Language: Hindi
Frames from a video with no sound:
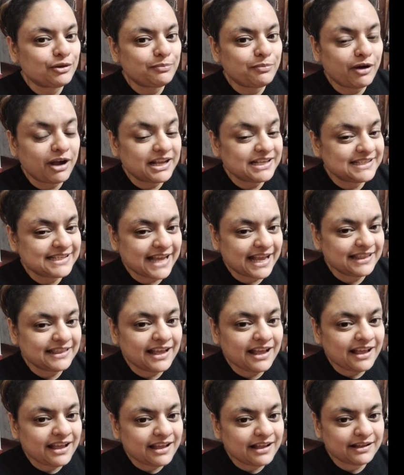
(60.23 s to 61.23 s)
तो बहुत
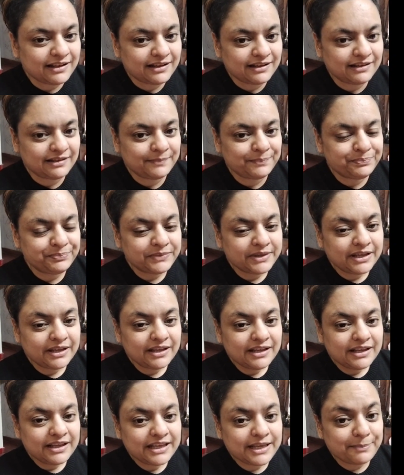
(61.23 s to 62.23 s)
ज़्यादा
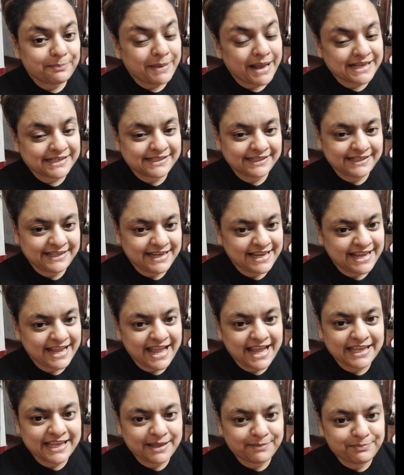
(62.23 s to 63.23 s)
कैपेसिटी
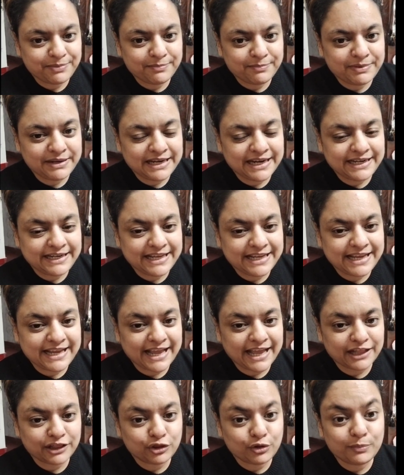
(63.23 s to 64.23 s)
है कैपेबिलिटी
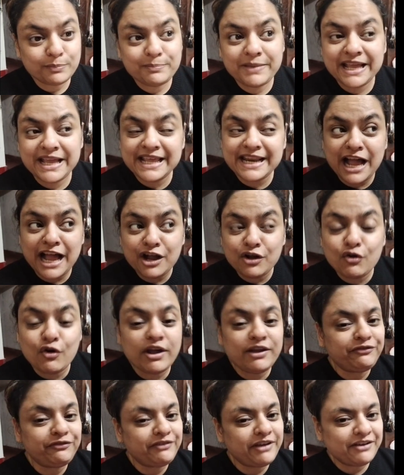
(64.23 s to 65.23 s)
है तो मेरा
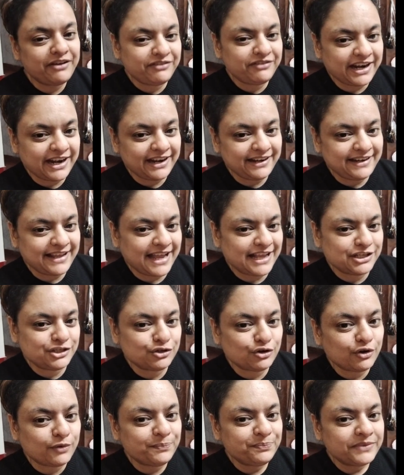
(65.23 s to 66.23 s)
कोई फेवरेट है
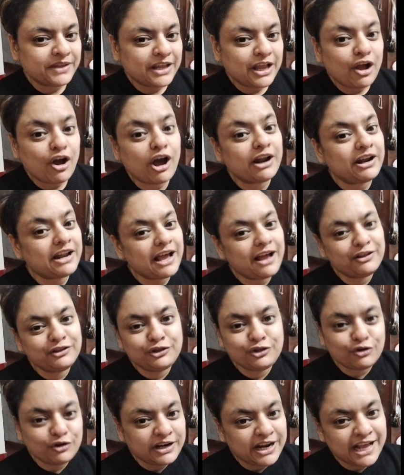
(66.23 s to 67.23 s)
जो और
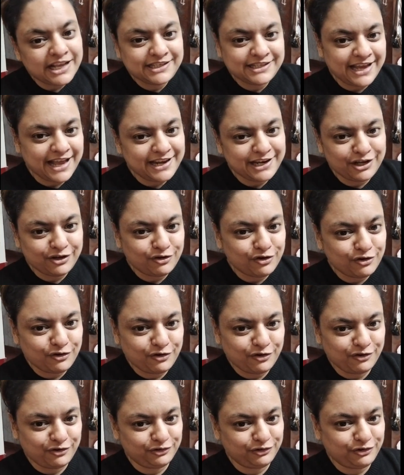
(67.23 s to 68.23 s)
द्रोणाचार्य
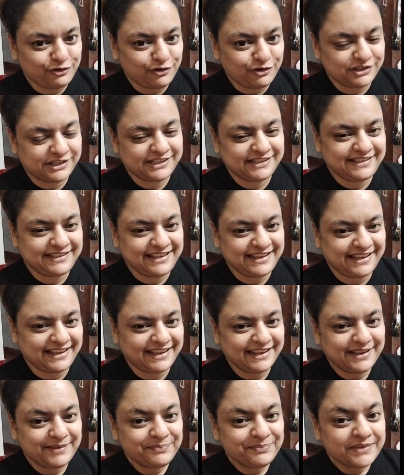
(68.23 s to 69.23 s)
को, कोसते
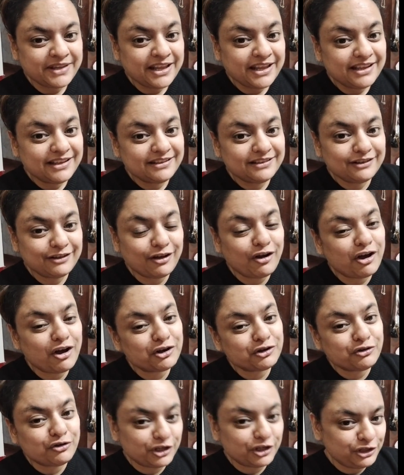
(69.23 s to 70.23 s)
हैं
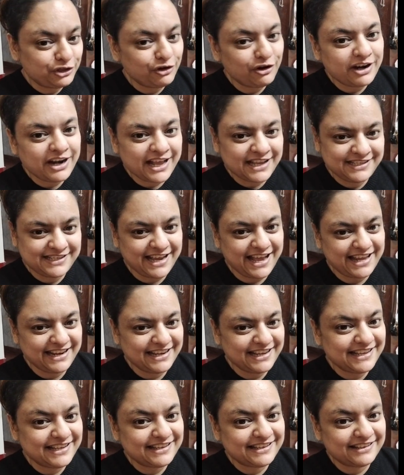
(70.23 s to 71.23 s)
और खुद
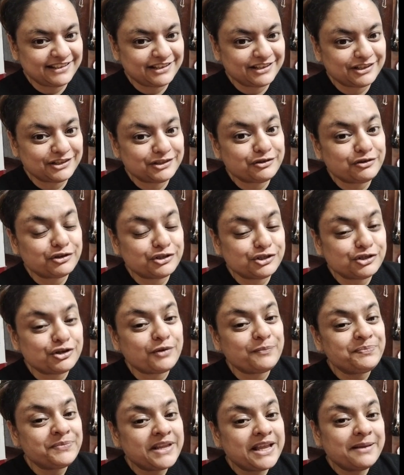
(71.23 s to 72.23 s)
द्रोणाचार्य को
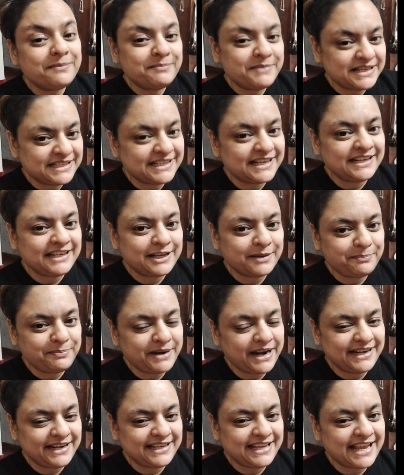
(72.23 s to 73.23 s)
जो मिस
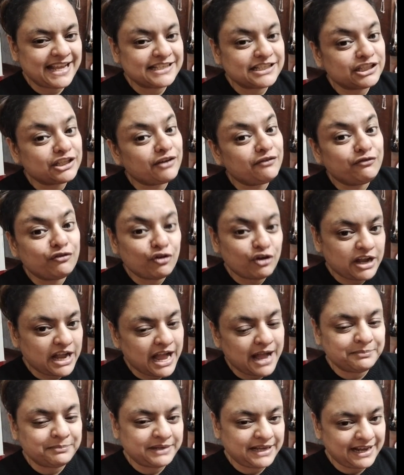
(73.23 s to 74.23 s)
इंटरप्रेट किया जाता है वो
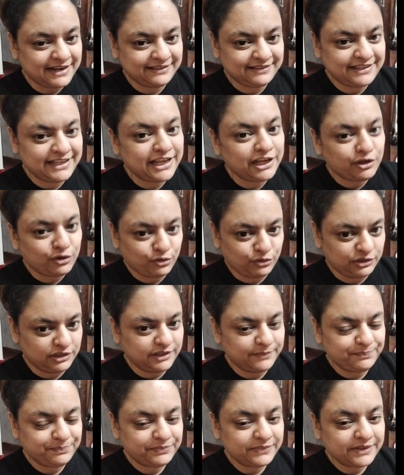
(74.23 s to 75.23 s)
काम करते हैं खुद